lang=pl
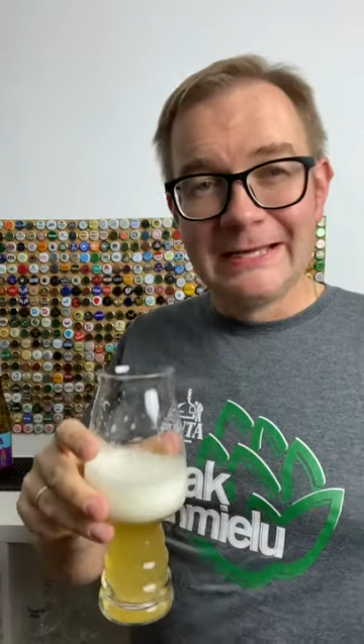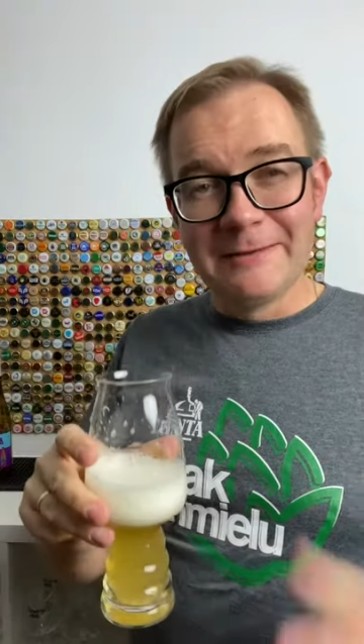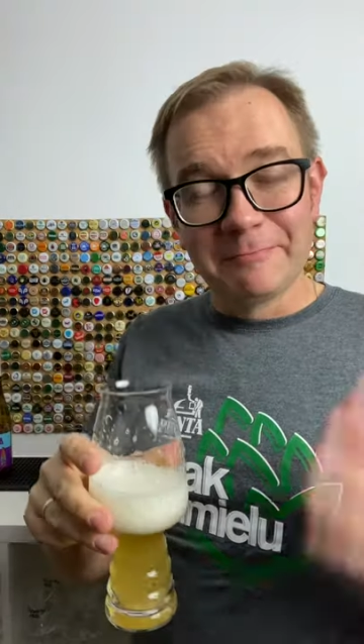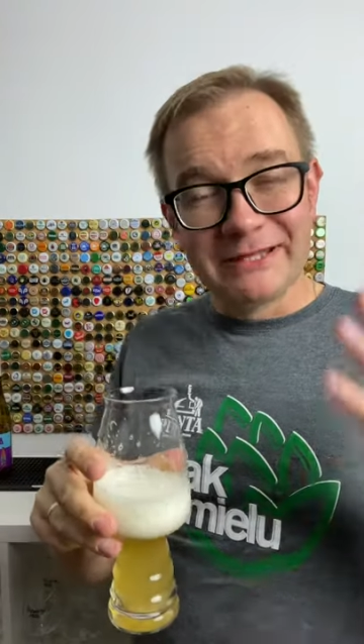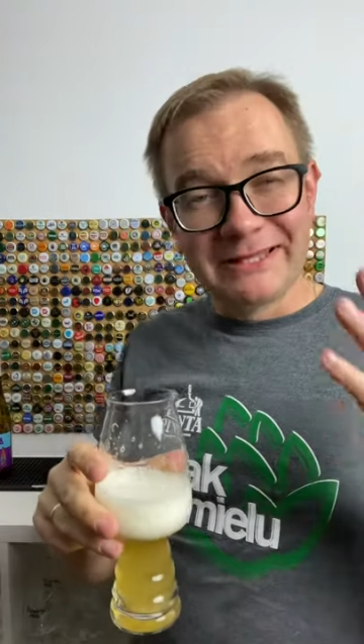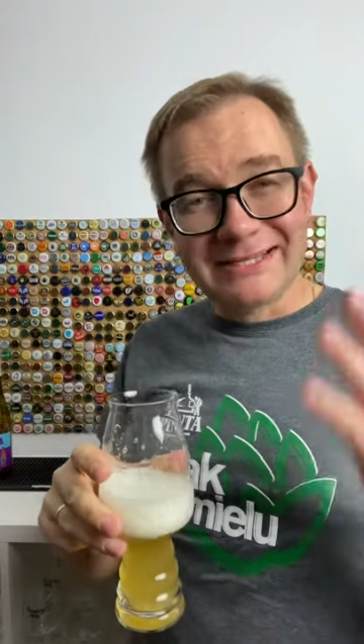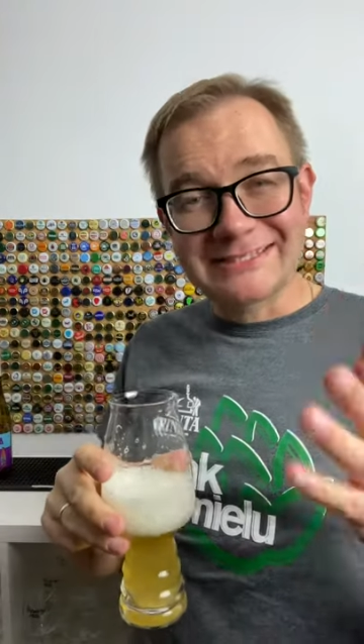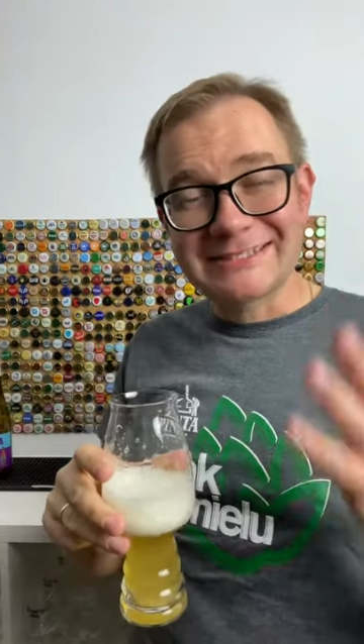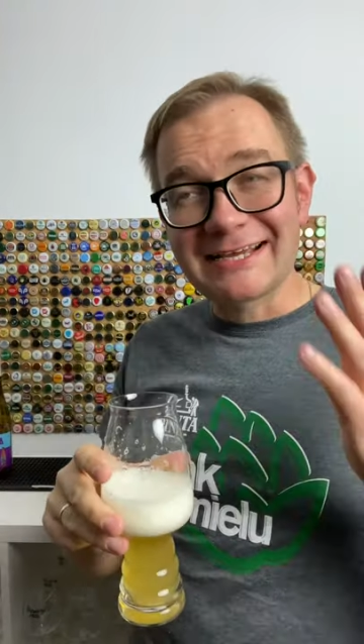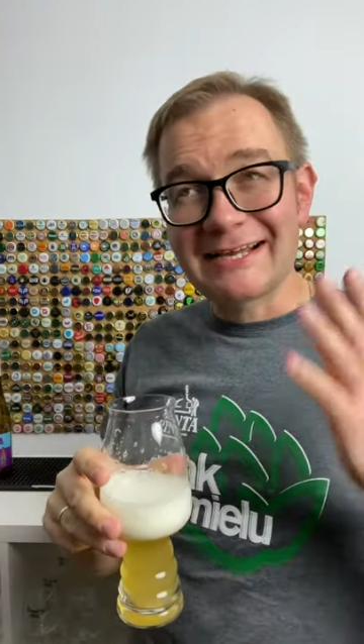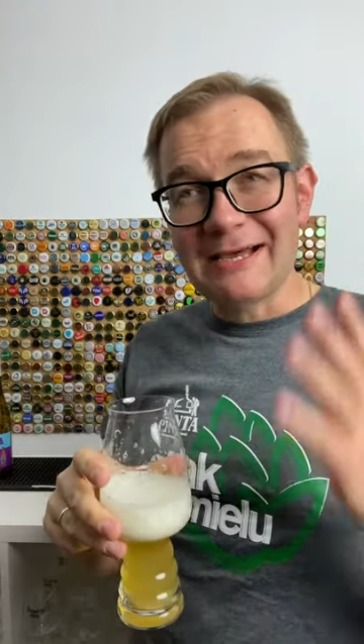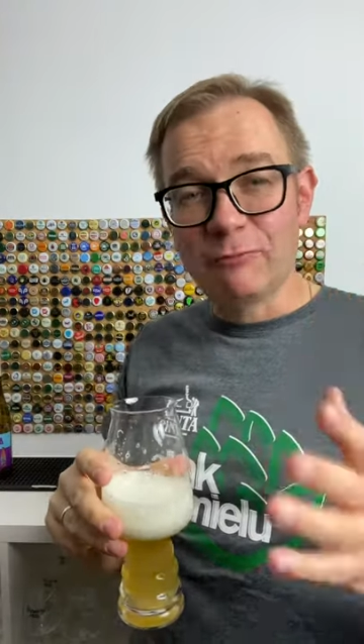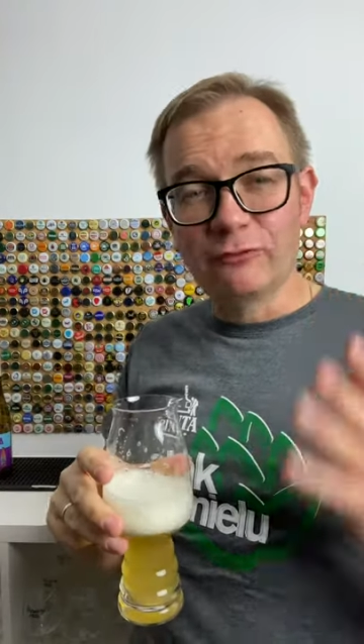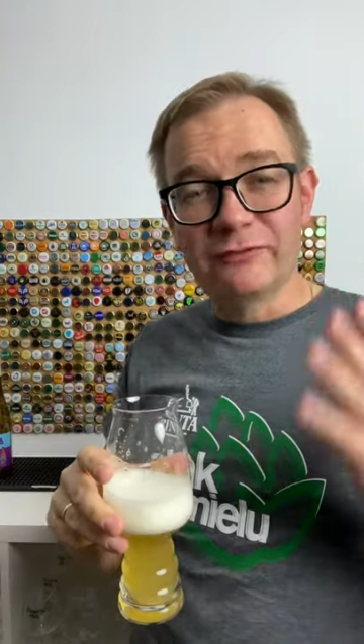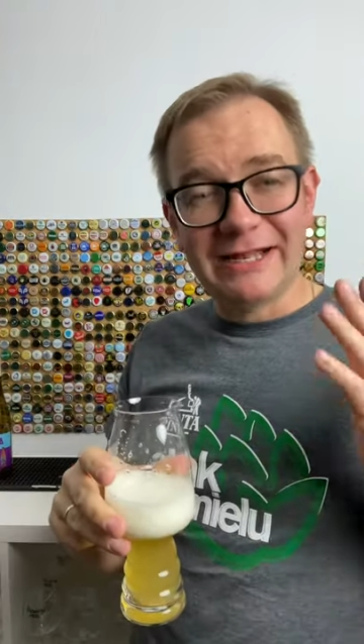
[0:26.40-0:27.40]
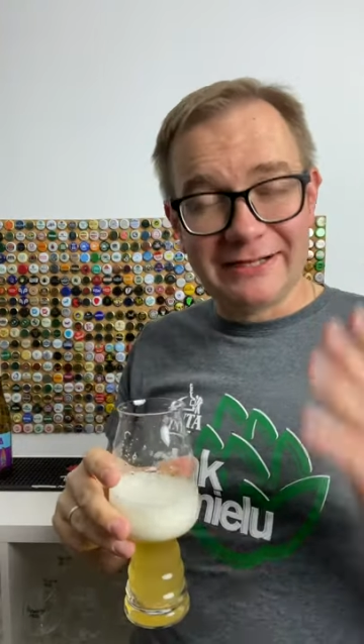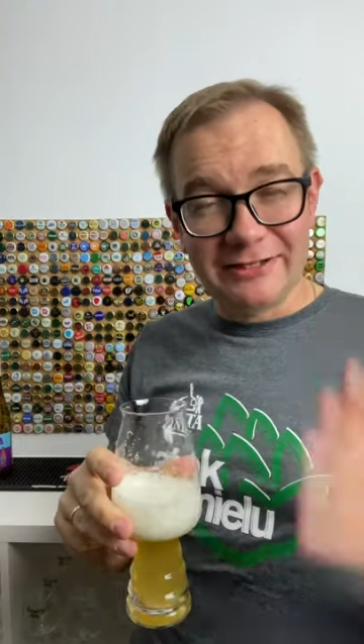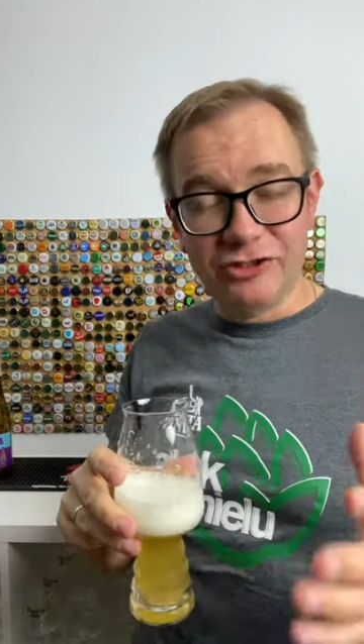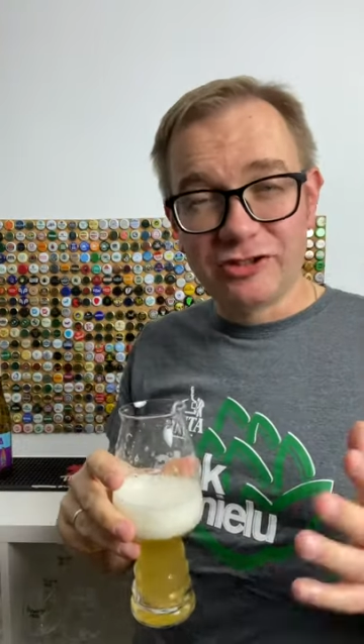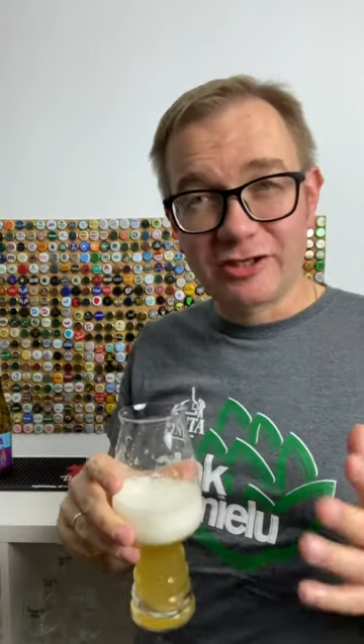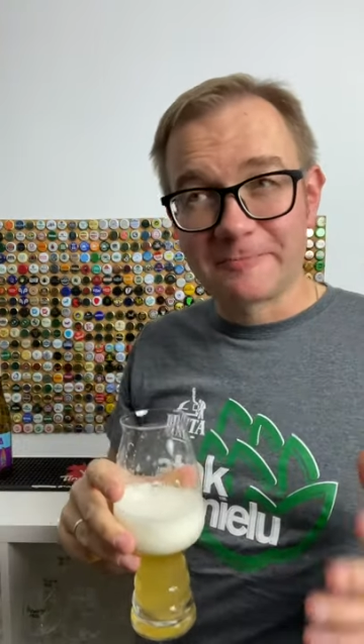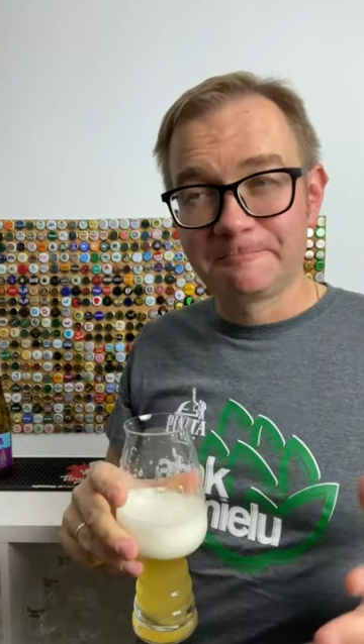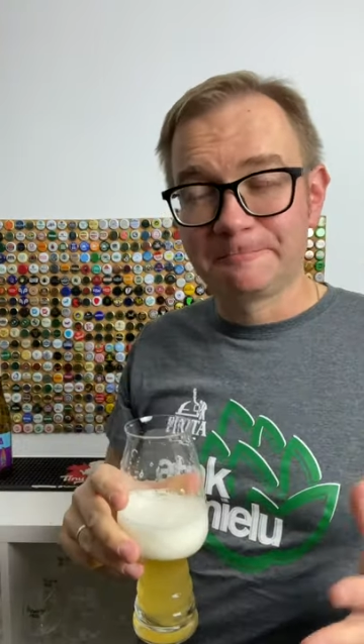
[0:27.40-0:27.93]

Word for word: 15 gramów na litr